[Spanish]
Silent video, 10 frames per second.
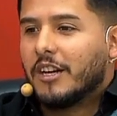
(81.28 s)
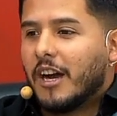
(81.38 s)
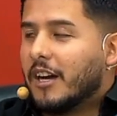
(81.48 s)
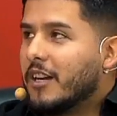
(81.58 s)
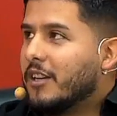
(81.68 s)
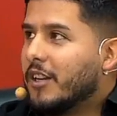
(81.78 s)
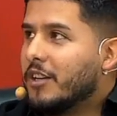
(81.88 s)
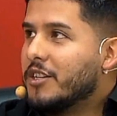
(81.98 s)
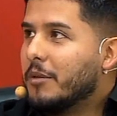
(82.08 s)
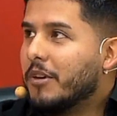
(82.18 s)
Ángel
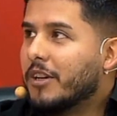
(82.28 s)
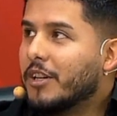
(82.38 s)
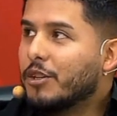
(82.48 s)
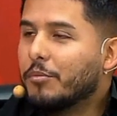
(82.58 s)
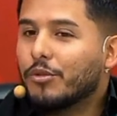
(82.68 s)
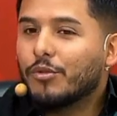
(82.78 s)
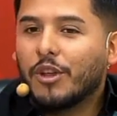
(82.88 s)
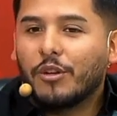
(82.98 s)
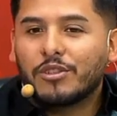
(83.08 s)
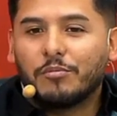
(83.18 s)
Daniel Yampa, que en esta
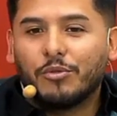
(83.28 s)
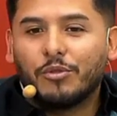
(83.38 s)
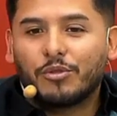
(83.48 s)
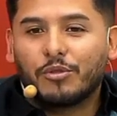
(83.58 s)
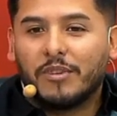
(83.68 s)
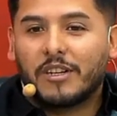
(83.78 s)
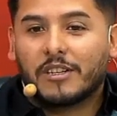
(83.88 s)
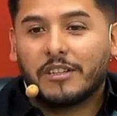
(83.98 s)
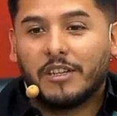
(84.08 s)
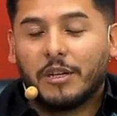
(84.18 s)
oportunidad no se pudo
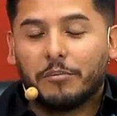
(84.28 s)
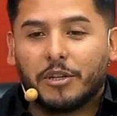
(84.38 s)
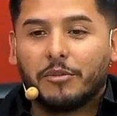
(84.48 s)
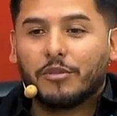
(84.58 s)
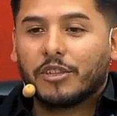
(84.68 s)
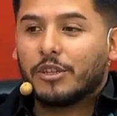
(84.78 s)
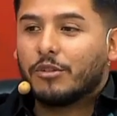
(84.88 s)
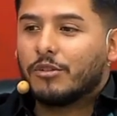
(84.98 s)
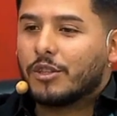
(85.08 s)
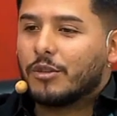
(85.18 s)
sumar del emprendimiento
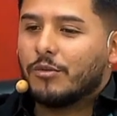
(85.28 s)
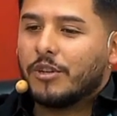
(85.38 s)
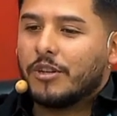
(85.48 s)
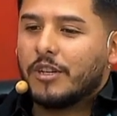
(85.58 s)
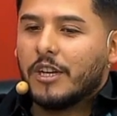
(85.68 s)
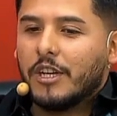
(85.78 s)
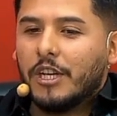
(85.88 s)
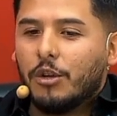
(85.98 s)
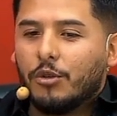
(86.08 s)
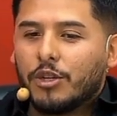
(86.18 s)
artístico Ricuna.
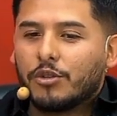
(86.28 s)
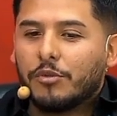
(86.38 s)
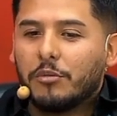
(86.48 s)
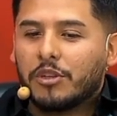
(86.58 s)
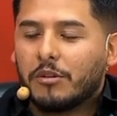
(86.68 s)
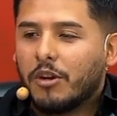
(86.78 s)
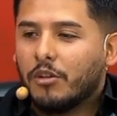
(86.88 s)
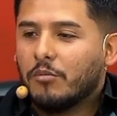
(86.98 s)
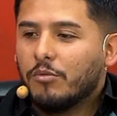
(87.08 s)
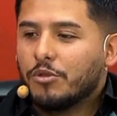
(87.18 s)
Y con ellos venimos
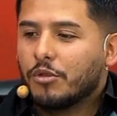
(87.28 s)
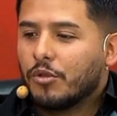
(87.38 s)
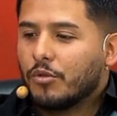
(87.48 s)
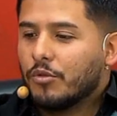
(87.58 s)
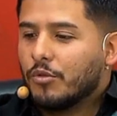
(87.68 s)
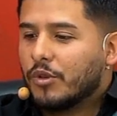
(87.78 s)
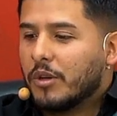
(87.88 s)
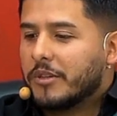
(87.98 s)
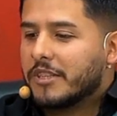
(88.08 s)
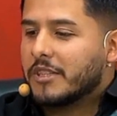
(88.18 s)
trabajando mucho con
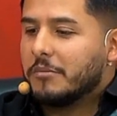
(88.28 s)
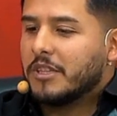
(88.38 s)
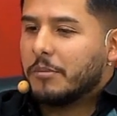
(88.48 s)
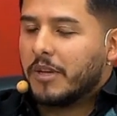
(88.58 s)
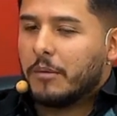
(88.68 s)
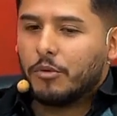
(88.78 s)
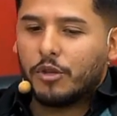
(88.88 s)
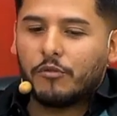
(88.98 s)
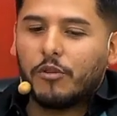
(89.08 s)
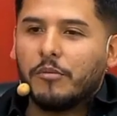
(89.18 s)
cultura precisamente para
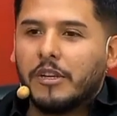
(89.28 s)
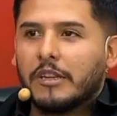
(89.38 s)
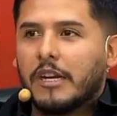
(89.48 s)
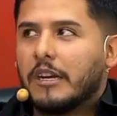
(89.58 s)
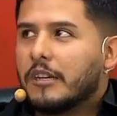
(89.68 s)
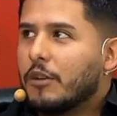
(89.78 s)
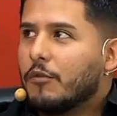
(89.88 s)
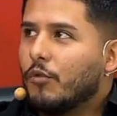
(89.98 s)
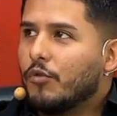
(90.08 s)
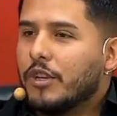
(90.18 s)
poder fomentar,
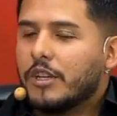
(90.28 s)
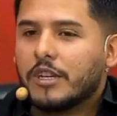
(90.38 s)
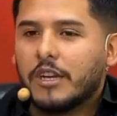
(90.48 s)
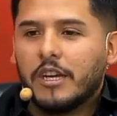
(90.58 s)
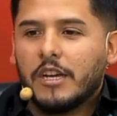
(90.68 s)
difundir